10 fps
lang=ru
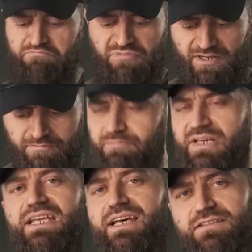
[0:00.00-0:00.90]
Прям
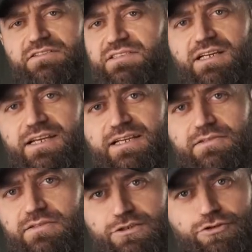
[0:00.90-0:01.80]
приятно стрелять.
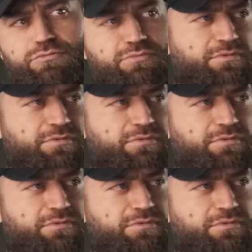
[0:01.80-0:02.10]
Даже,